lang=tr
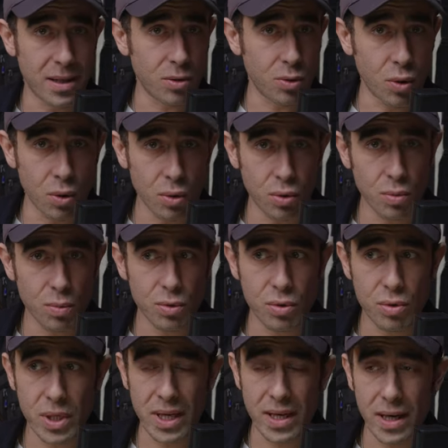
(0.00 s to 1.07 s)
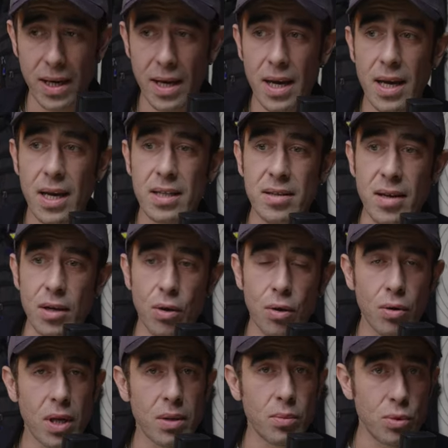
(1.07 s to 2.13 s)
da gördüğümüz üzere
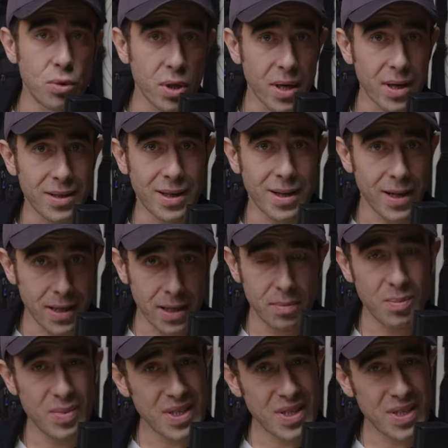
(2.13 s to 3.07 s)
terörle mücadeleyi